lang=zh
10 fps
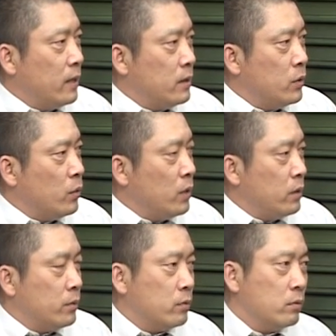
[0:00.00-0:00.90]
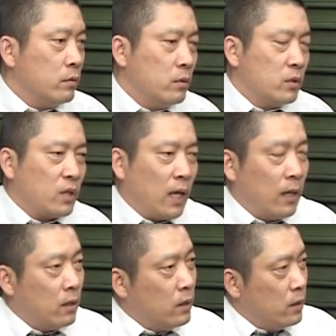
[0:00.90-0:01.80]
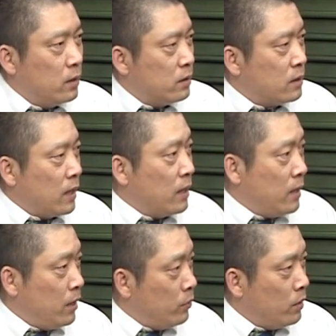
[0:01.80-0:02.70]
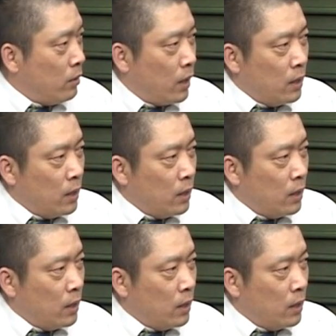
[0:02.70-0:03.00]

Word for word: 如果你从常理来论的话。